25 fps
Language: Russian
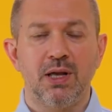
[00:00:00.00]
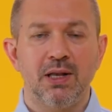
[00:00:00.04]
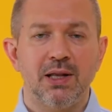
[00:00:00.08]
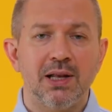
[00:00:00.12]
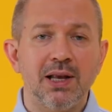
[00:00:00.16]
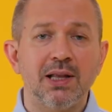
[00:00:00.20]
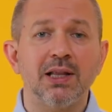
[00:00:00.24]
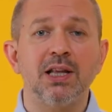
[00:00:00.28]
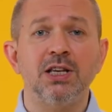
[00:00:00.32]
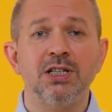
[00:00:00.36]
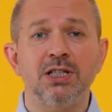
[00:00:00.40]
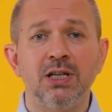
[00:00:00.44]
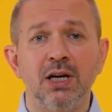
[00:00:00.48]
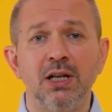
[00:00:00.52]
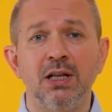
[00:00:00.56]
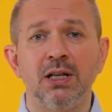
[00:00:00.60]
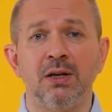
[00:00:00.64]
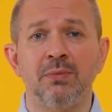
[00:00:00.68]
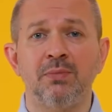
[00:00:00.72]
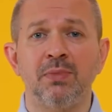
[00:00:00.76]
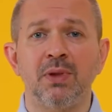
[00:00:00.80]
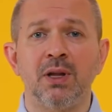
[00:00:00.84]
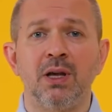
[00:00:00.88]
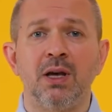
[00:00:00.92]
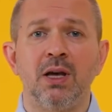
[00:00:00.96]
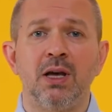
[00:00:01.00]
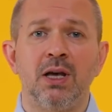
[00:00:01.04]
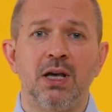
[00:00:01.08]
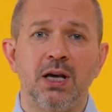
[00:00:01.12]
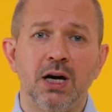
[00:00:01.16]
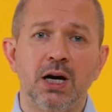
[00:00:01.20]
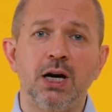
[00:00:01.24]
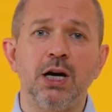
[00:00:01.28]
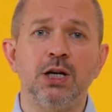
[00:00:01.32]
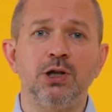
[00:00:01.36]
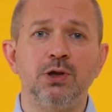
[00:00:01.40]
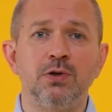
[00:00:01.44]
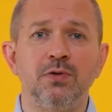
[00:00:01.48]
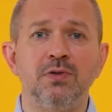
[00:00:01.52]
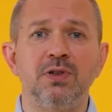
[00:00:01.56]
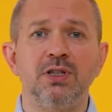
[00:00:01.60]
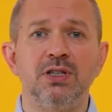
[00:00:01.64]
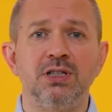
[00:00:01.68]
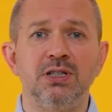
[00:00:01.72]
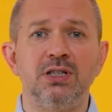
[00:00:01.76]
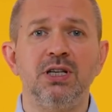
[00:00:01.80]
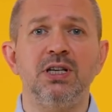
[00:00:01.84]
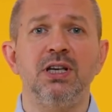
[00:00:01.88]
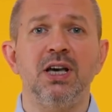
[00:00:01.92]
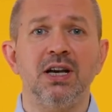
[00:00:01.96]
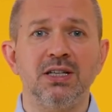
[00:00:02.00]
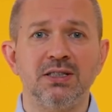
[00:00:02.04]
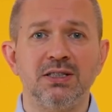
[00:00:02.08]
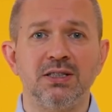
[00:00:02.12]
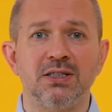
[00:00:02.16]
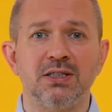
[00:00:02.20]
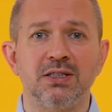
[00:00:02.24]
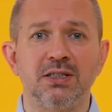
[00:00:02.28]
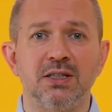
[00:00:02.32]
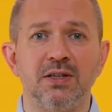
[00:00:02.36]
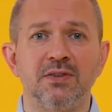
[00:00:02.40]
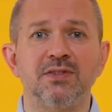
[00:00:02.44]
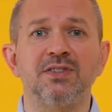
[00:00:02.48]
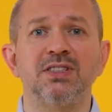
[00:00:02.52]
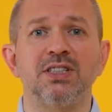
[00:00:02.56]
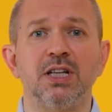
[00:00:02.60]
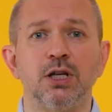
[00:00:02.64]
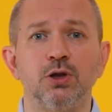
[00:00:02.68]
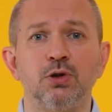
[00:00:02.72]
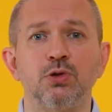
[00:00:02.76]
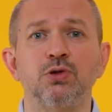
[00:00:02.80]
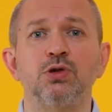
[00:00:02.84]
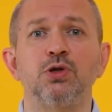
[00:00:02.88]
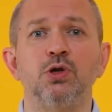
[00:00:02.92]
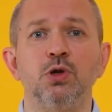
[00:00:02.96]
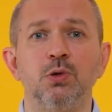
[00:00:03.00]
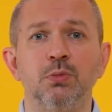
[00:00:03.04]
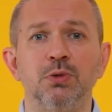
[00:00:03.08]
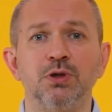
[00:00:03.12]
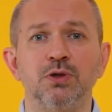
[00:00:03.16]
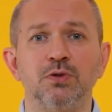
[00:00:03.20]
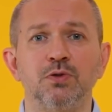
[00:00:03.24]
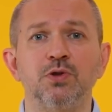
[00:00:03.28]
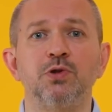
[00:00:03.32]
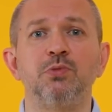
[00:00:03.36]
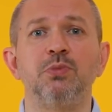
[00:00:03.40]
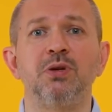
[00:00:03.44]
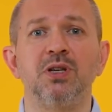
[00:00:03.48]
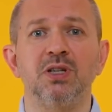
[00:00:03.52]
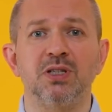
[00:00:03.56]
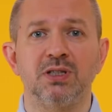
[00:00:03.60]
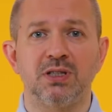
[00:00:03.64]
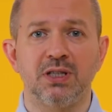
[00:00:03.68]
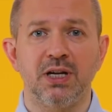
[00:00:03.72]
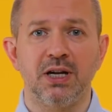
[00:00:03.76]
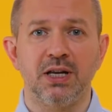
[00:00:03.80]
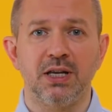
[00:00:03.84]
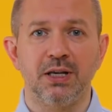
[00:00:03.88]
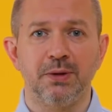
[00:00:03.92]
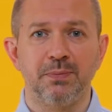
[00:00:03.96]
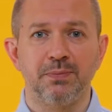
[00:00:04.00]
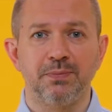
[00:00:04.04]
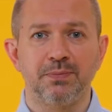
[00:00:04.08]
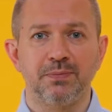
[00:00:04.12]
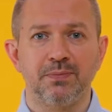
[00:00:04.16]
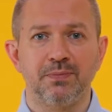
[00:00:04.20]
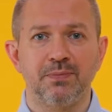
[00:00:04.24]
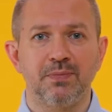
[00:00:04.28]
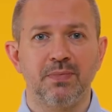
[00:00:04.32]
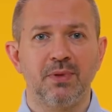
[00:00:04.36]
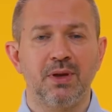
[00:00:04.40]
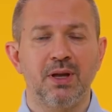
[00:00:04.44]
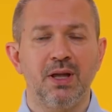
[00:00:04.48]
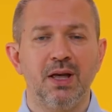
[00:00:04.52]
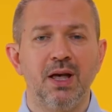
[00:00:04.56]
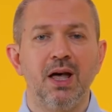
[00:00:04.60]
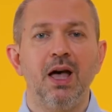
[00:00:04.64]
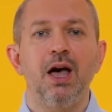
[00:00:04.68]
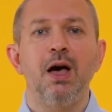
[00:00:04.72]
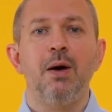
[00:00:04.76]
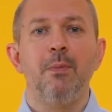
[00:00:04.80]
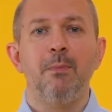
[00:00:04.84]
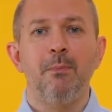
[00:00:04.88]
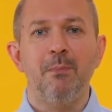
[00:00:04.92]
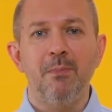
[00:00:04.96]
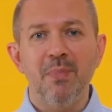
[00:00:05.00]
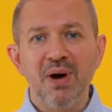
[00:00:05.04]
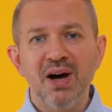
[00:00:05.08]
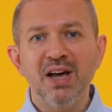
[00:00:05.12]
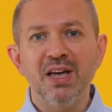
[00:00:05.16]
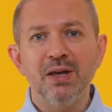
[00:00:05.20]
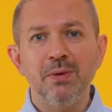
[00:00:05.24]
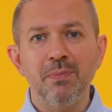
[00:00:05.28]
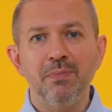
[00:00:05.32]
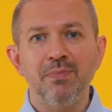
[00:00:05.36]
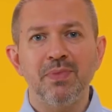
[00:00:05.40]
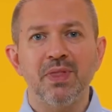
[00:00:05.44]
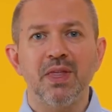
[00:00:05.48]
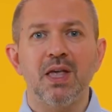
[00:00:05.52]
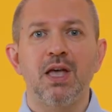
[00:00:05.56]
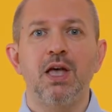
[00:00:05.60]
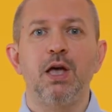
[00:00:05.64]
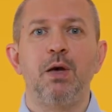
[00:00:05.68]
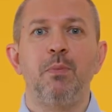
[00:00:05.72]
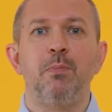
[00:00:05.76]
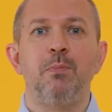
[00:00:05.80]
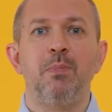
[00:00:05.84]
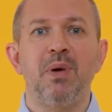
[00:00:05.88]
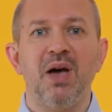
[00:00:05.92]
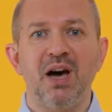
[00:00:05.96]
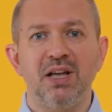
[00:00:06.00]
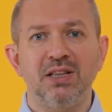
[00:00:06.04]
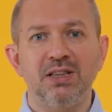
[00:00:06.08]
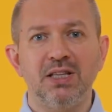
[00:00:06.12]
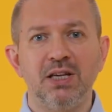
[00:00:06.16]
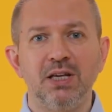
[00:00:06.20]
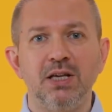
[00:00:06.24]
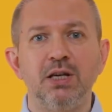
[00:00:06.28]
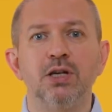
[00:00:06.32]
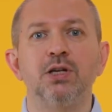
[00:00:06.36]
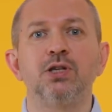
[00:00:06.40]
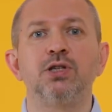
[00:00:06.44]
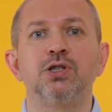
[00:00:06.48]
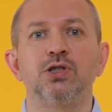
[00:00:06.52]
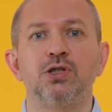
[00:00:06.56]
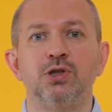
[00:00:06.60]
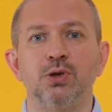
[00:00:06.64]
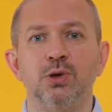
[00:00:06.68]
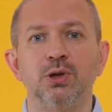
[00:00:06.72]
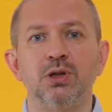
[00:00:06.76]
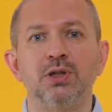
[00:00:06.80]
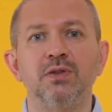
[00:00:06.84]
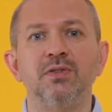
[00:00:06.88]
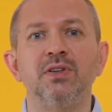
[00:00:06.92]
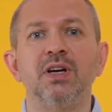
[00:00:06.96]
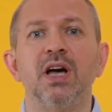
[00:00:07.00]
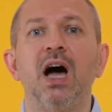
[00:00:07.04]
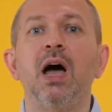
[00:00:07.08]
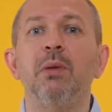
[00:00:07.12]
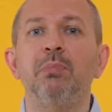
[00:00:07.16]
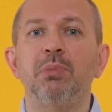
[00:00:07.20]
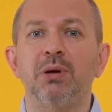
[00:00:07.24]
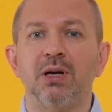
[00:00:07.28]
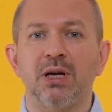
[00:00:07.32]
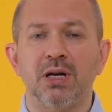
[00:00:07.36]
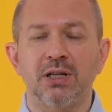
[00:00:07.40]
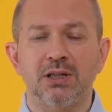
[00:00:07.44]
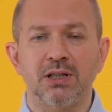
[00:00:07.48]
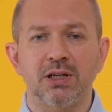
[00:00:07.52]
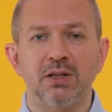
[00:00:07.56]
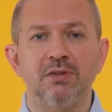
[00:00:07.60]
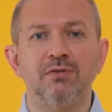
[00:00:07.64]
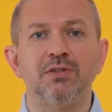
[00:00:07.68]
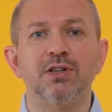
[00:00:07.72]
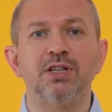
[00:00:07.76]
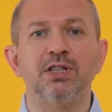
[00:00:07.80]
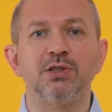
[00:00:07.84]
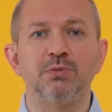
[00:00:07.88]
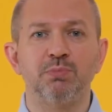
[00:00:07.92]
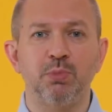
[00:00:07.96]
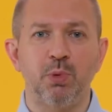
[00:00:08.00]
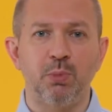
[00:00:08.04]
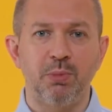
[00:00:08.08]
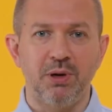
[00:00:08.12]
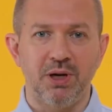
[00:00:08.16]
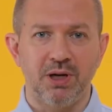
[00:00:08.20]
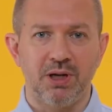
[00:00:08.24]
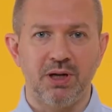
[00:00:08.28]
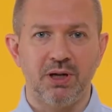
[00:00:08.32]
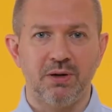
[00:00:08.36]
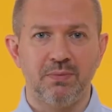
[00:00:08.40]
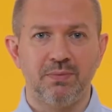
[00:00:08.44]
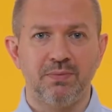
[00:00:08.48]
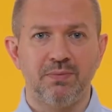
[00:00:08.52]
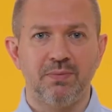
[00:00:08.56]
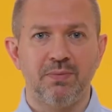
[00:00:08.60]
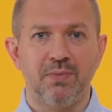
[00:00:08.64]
Для начала я хочу внести ясность в статус Humans в Узбекистане. Мы пятый сотовый оператор в республике.